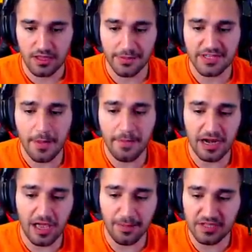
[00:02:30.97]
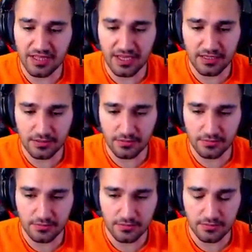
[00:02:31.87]
طبعا شباب القبضتين
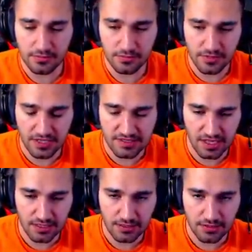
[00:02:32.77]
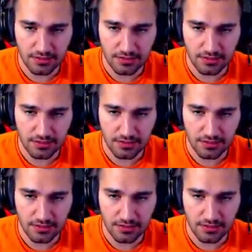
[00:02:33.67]
ركز على هي